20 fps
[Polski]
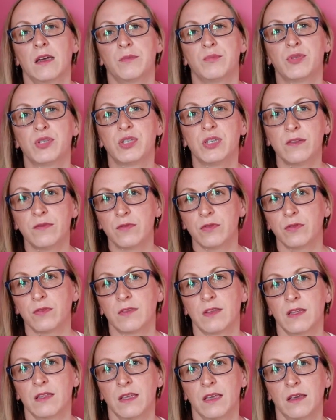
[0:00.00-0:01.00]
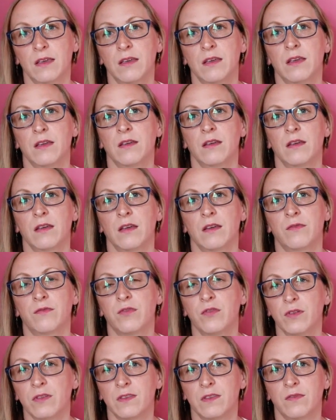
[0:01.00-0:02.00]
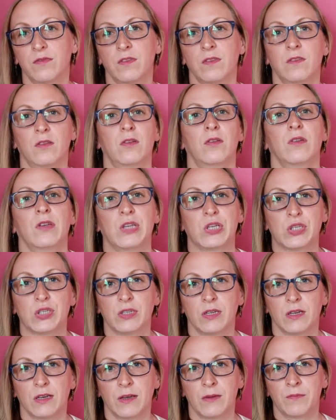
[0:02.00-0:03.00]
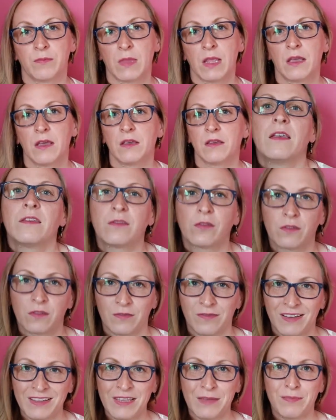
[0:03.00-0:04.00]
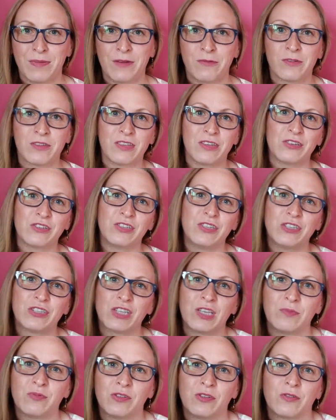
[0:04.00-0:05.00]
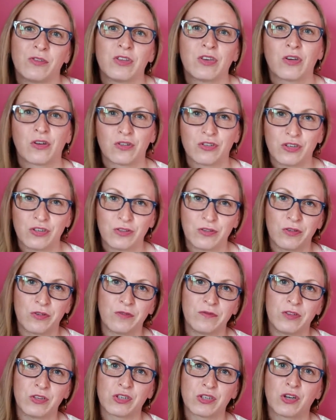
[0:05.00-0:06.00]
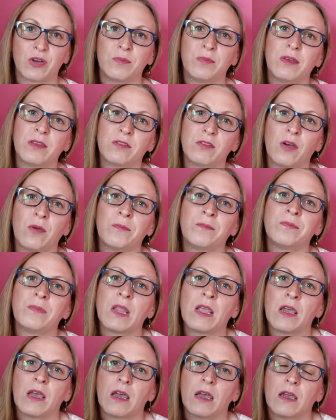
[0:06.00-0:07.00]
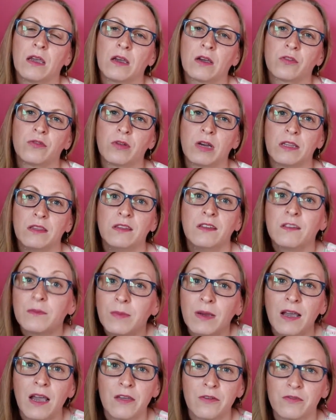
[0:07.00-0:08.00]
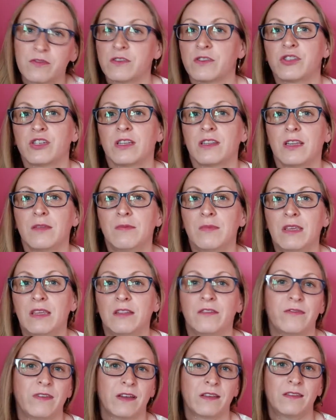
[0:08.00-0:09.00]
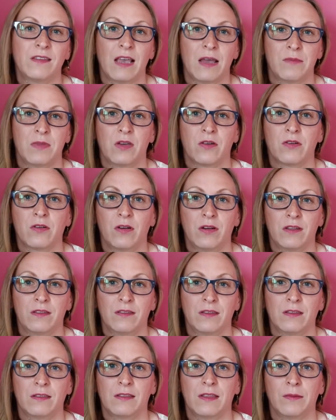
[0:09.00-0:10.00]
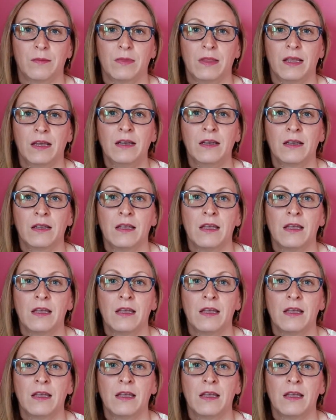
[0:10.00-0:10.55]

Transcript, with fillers: przywrócenie funkcji fizjologicznych. Stosowanie perły księżniczki przynosi korzyści również kobietom, które nie zmagają się z żadnymi infekcjami okolic intymnych.